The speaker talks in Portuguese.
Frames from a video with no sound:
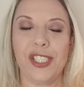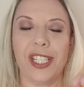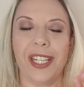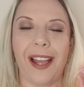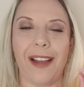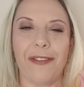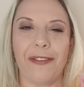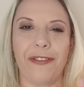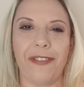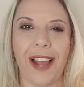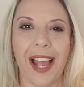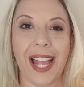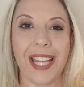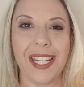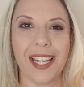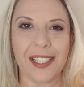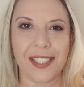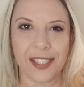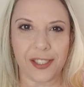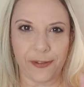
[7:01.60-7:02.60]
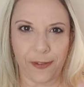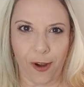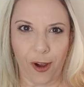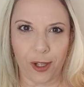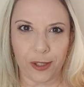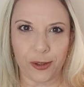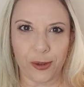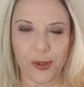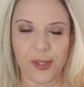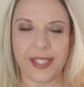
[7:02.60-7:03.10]
tirar várias
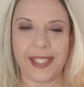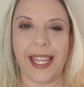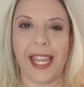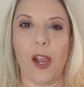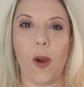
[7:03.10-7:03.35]
fotos